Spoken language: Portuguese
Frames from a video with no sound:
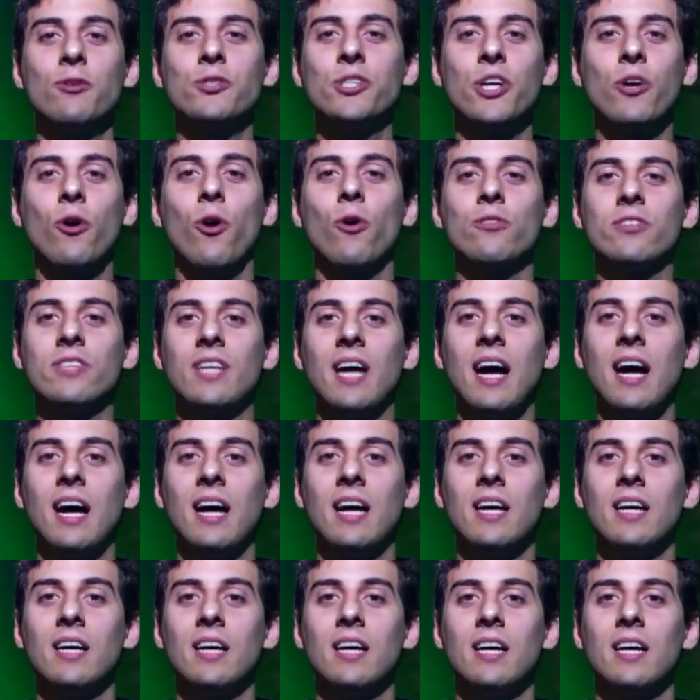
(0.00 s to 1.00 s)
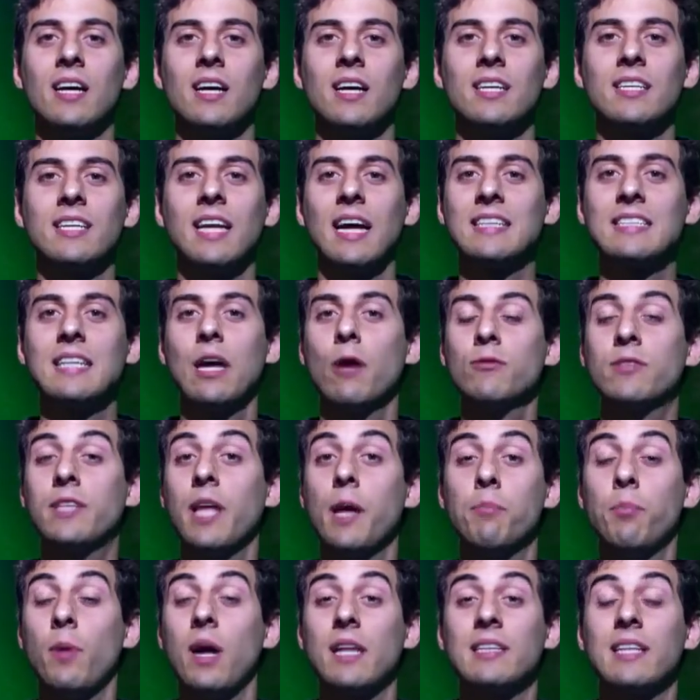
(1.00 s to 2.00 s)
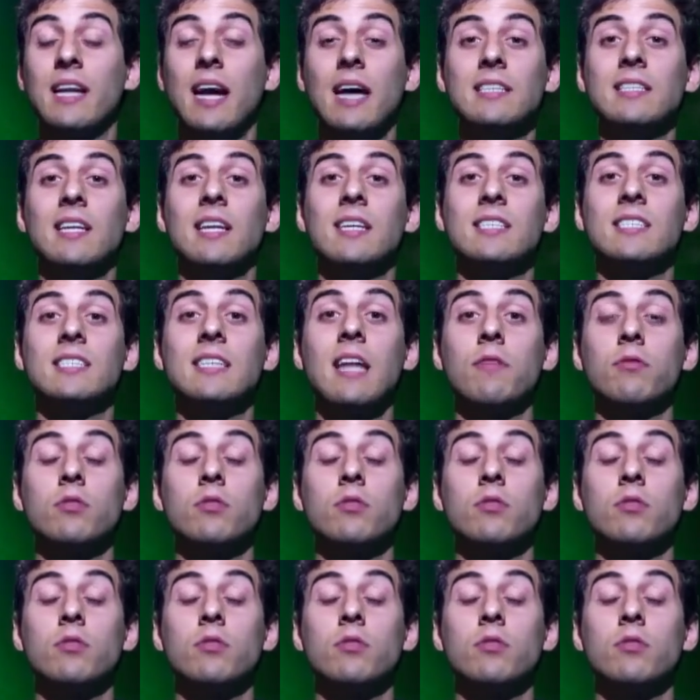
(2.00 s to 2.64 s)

te contar que até um tempo atrás eles estavam